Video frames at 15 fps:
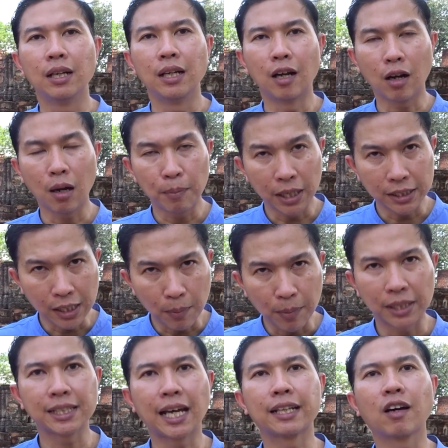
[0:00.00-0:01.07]
แล้วก็พระเจ้าป
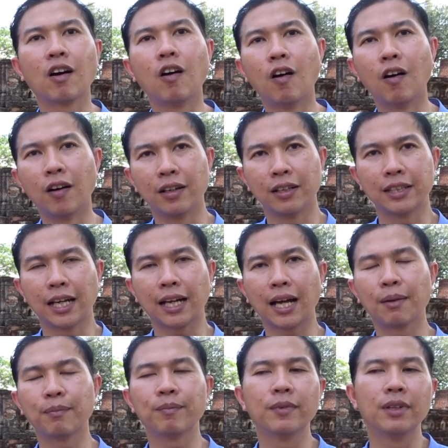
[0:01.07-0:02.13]
ระสาททองนะค
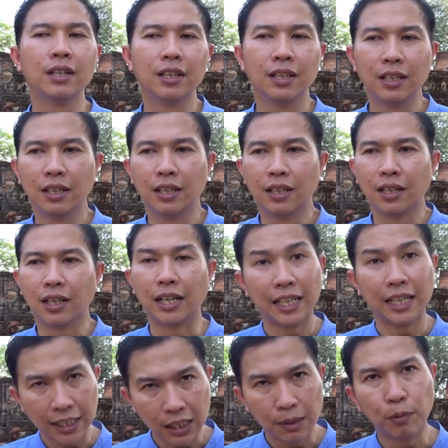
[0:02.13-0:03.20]
รับ
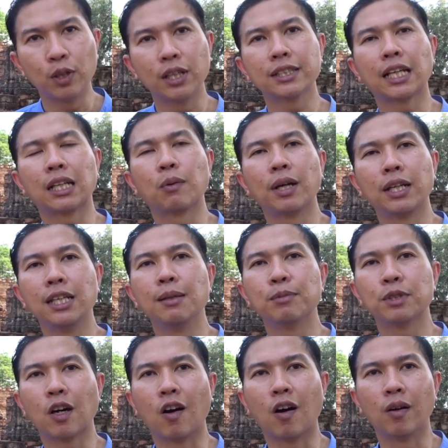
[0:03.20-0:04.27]
นี่คือพุทธศตวรรษที่ยี่สิ
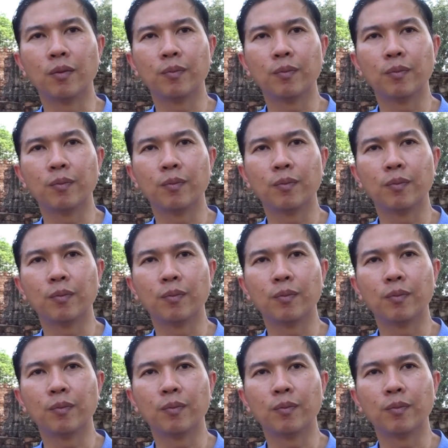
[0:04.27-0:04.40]
บสอง